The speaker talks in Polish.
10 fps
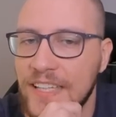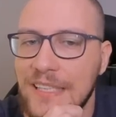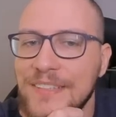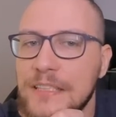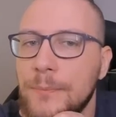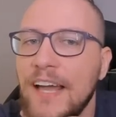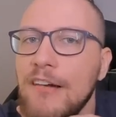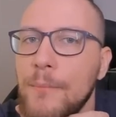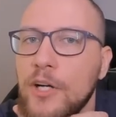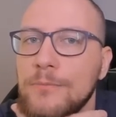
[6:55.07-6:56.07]
Natomiast
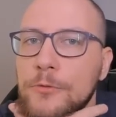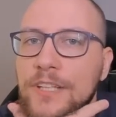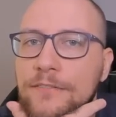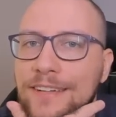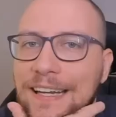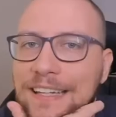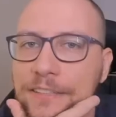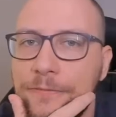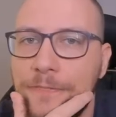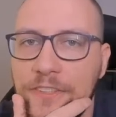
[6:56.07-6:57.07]
białe mogą tutaj
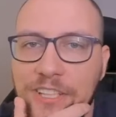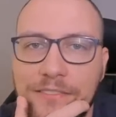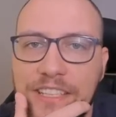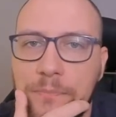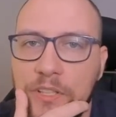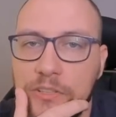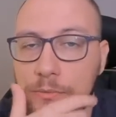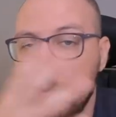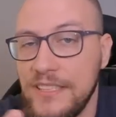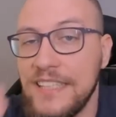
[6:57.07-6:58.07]
wygrać w forsowny
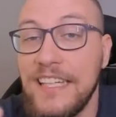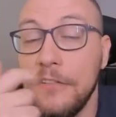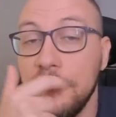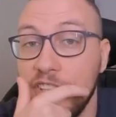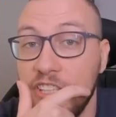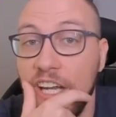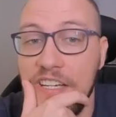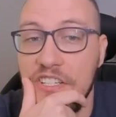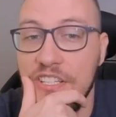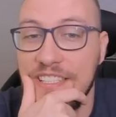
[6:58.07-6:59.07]
sposób. I zastanówcie
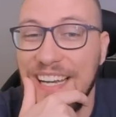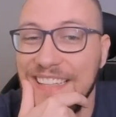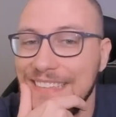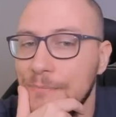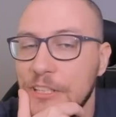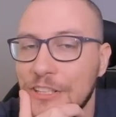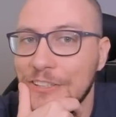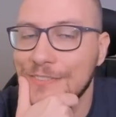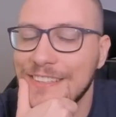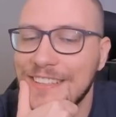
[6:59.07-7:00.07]
się, czy znaleźlibyście
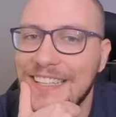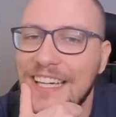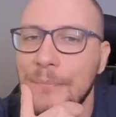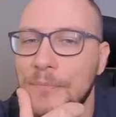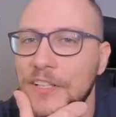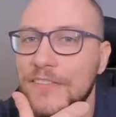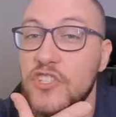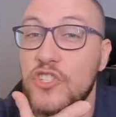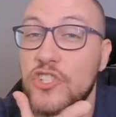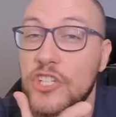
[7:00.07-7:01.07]
rozwiązanie,
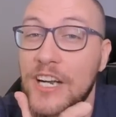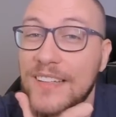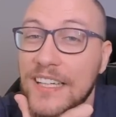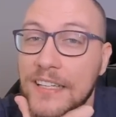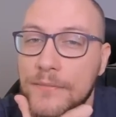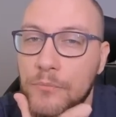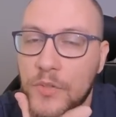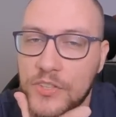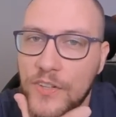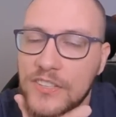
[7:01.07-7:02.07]
ponieważ trzylatek
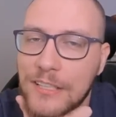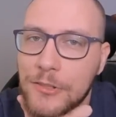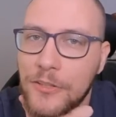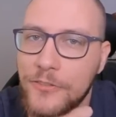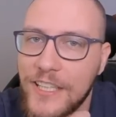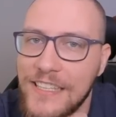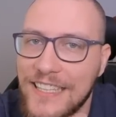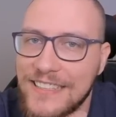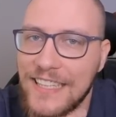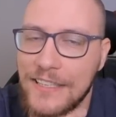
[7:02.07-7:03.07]
rozwiązał to w kilka